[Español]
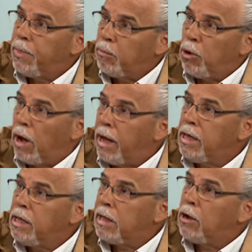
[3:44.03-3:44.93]
Bueno,
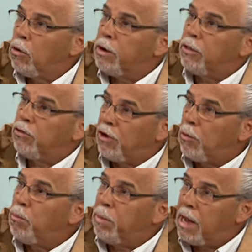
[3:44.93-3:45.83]
ahí estás logrando ya
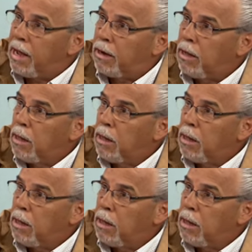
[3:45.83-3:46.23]
un pilar